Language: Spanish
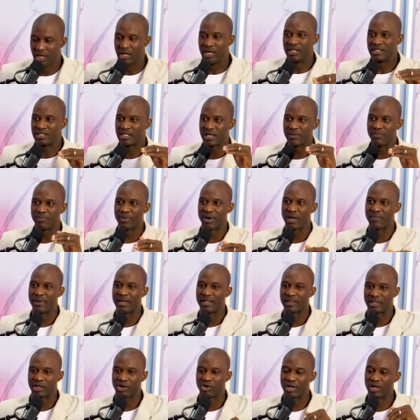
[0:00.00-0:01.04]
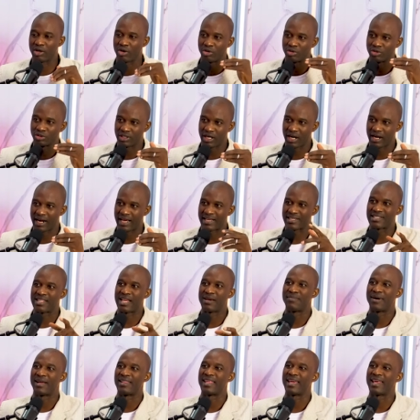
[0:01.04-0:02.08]
Simplemente lo encontrarás de
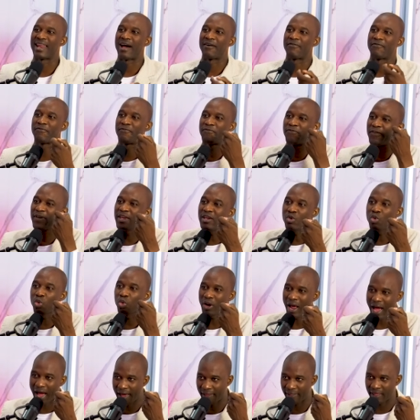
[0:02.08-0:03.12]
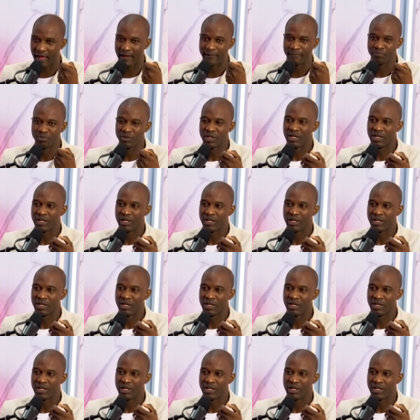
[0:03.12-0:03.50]
manera figurada.